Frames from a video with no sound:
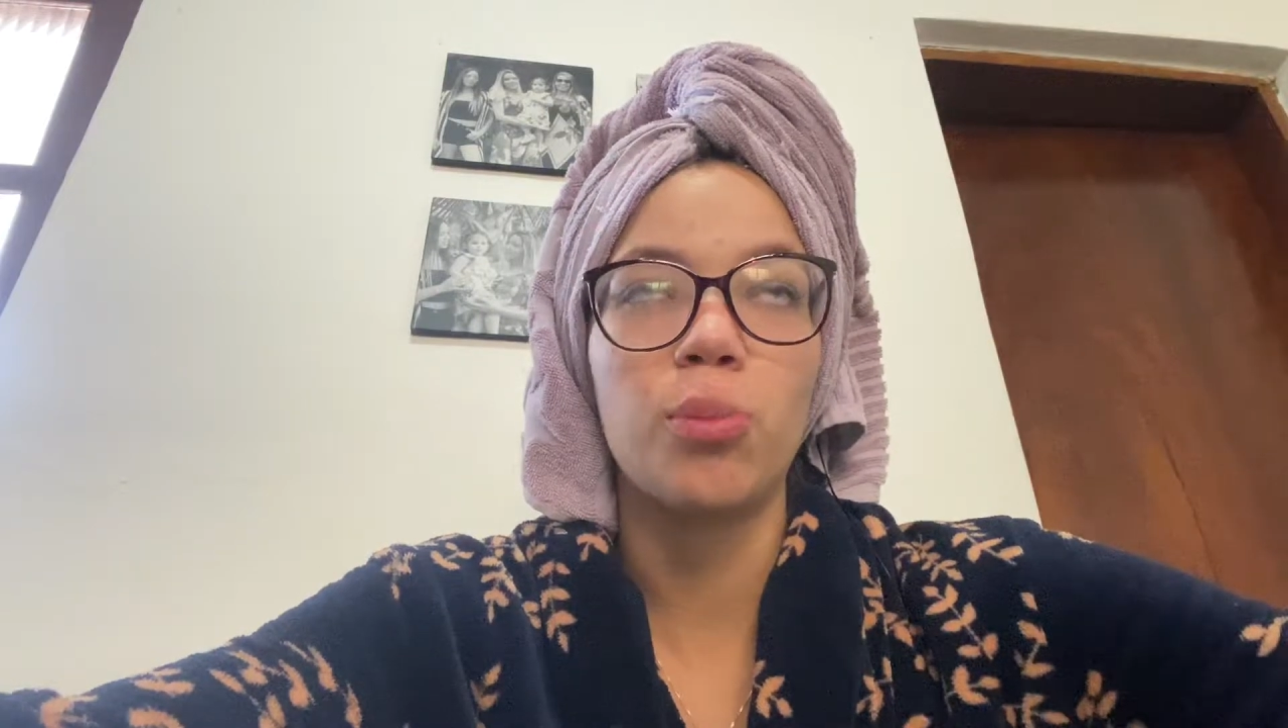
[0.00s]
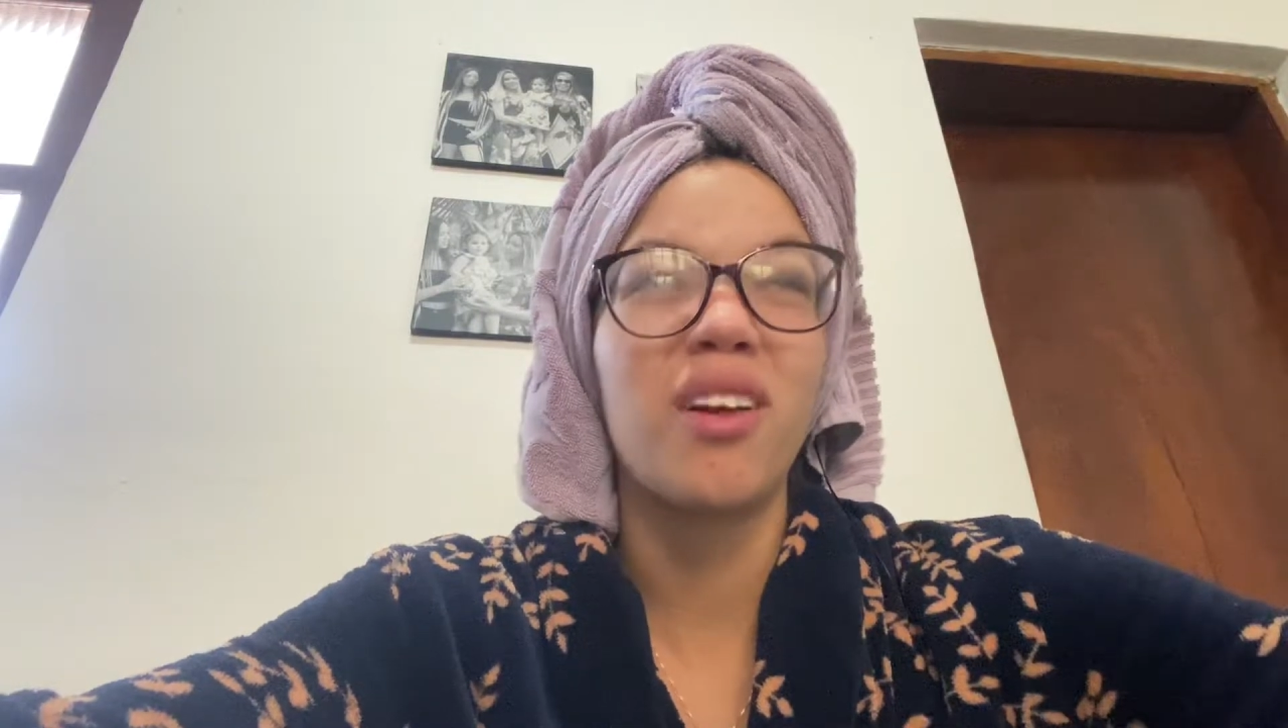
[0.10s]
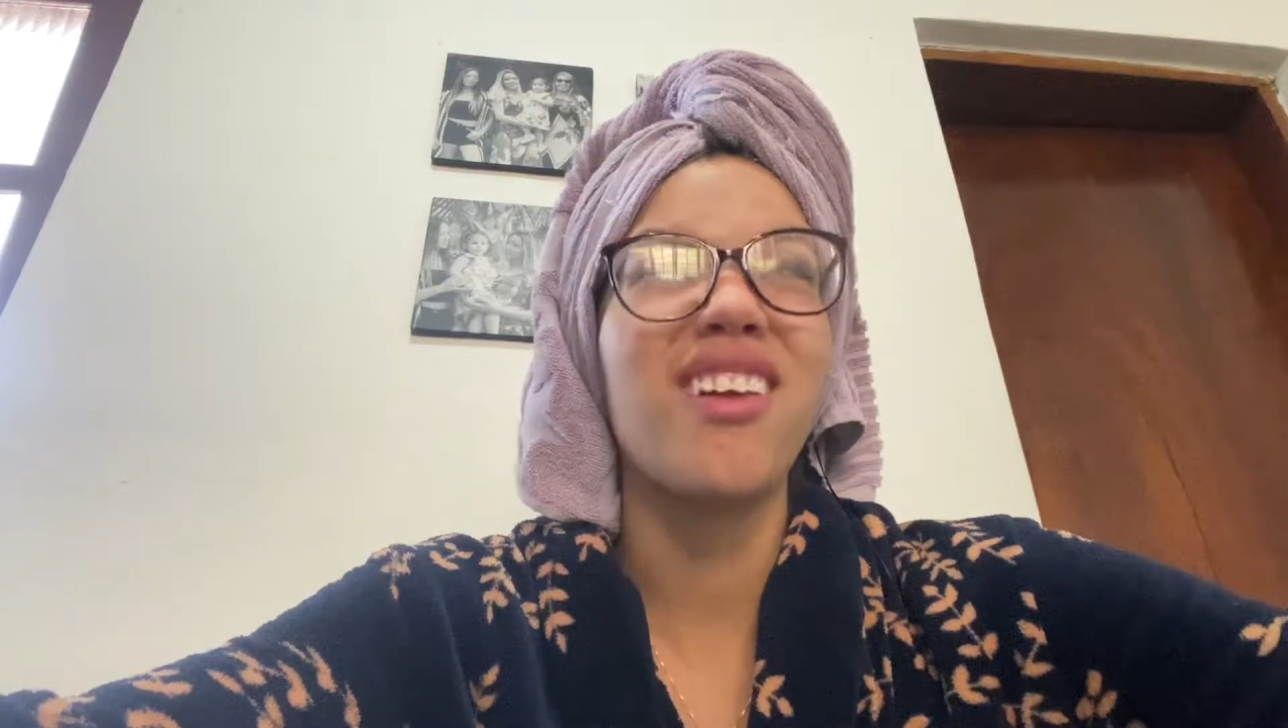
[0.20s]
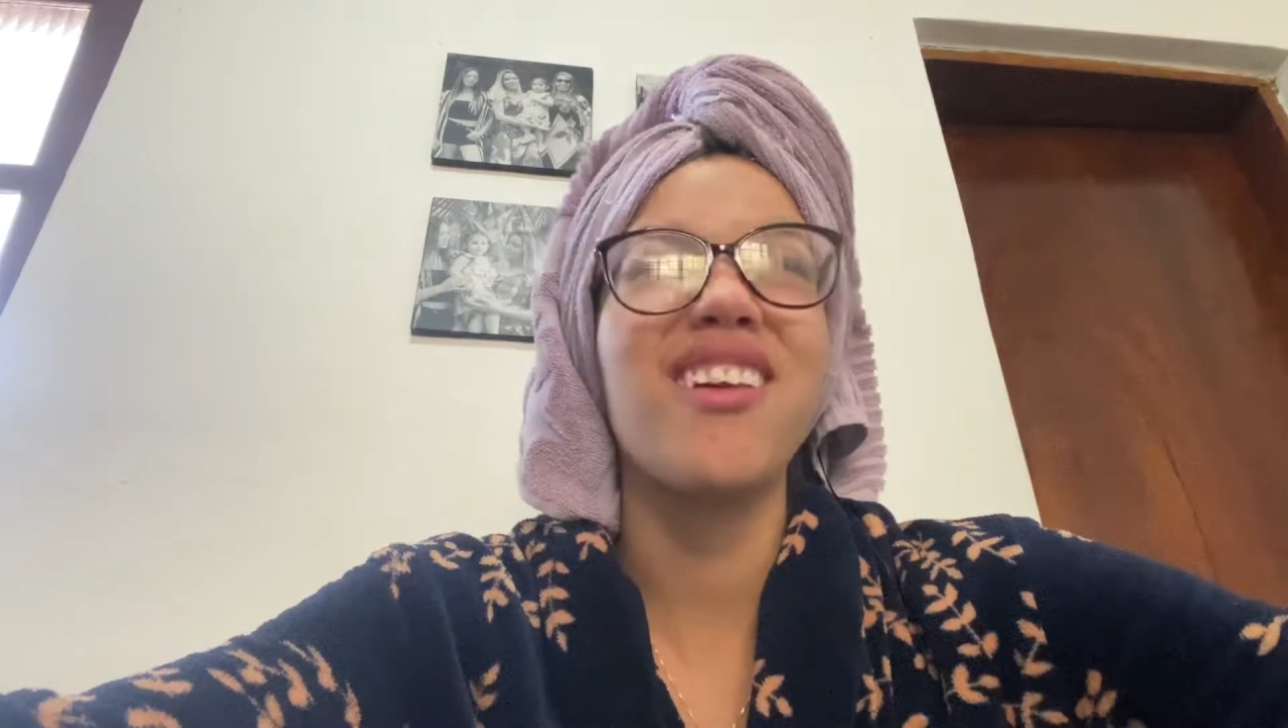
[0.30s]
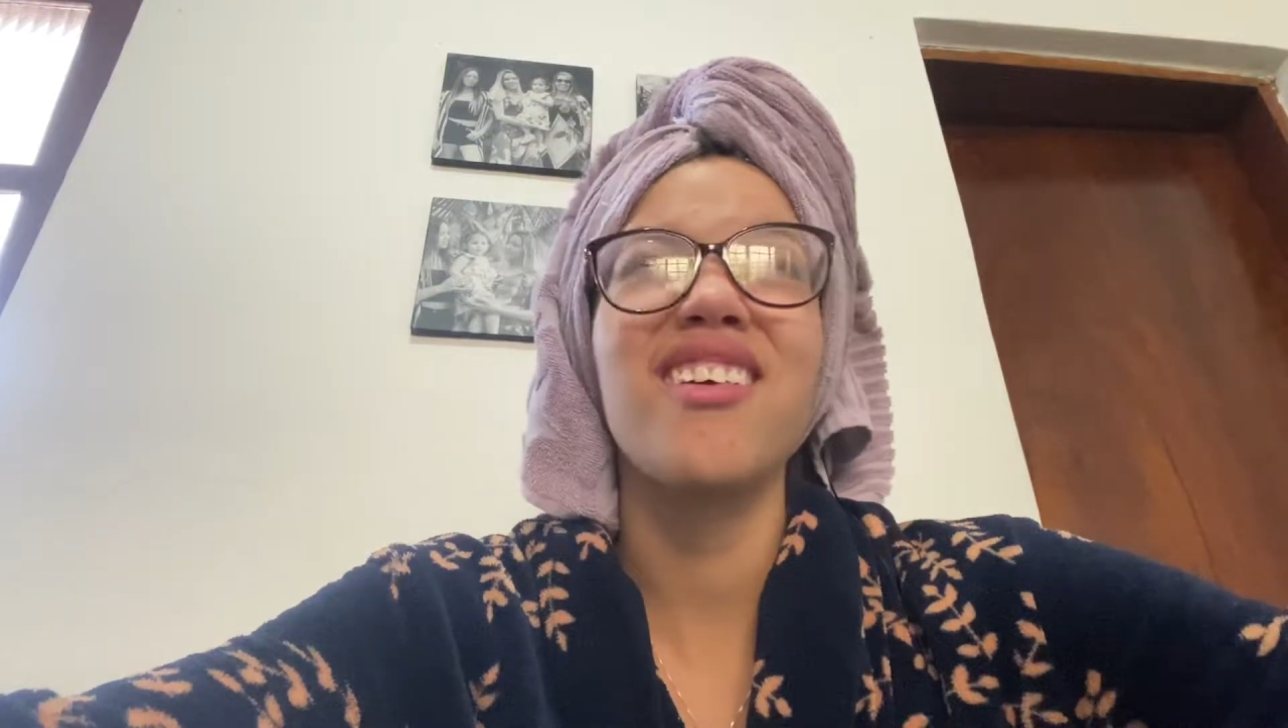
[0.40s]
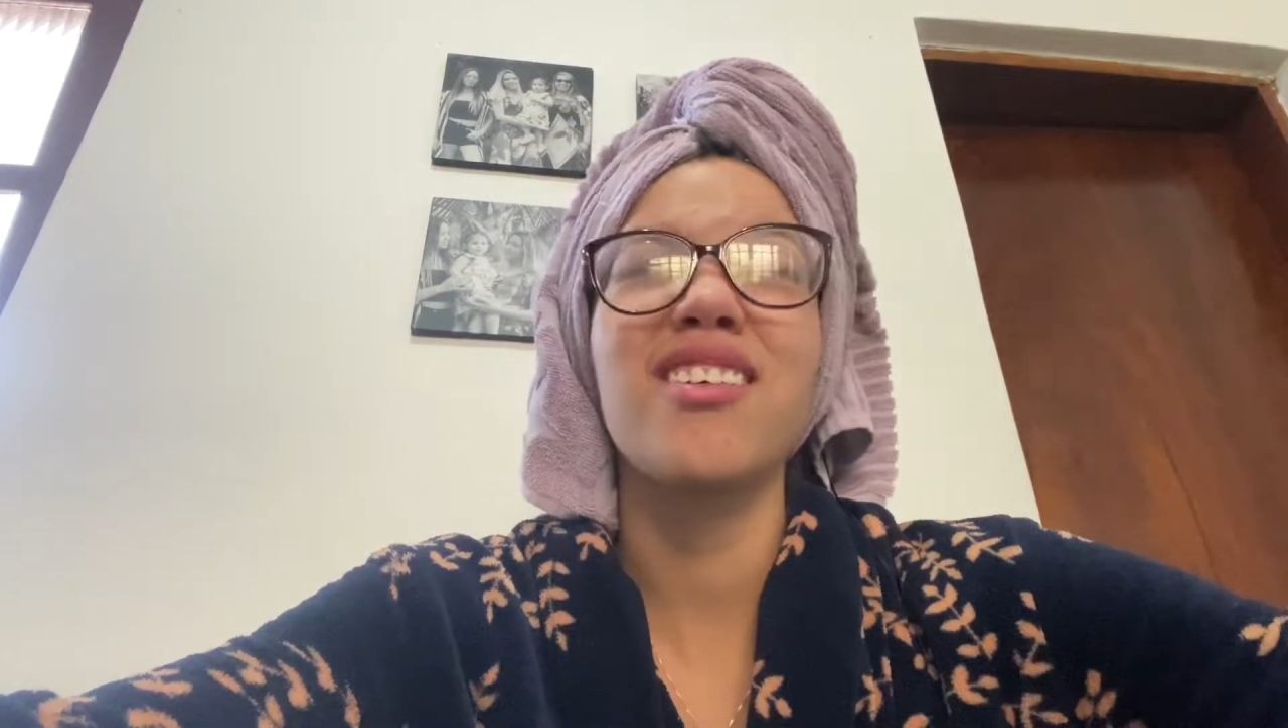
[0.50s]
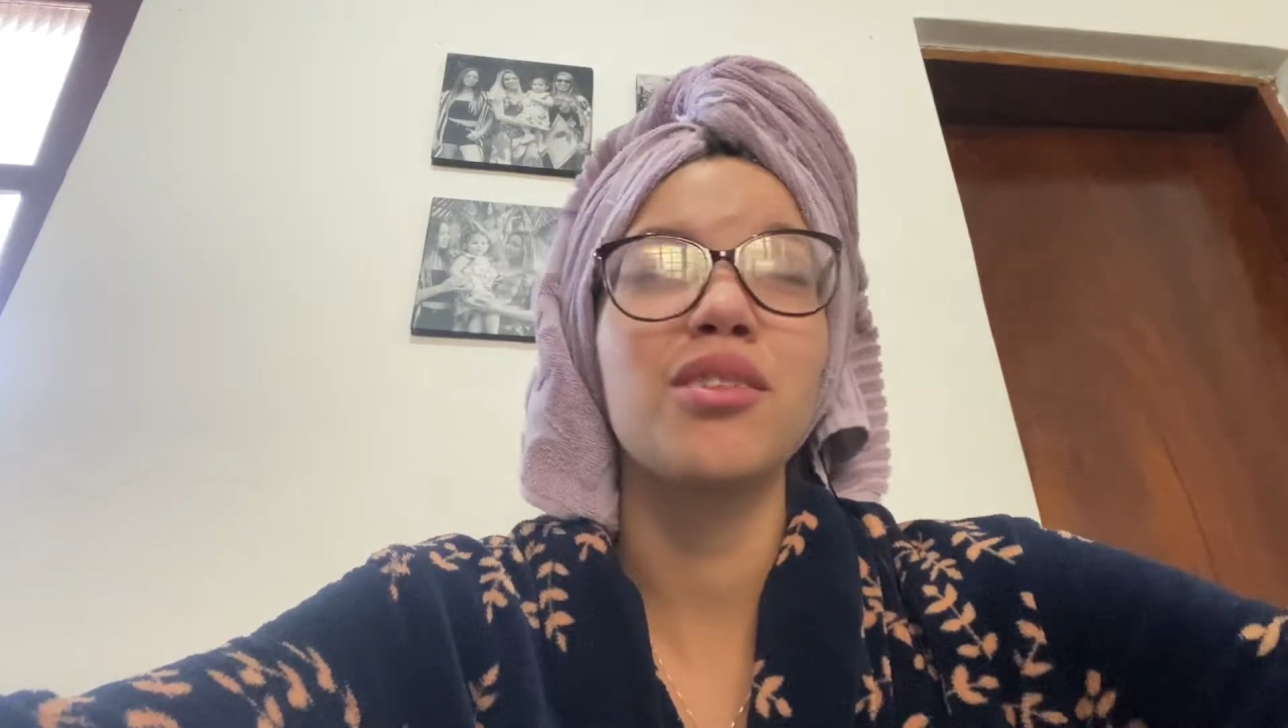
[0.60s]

Porque eu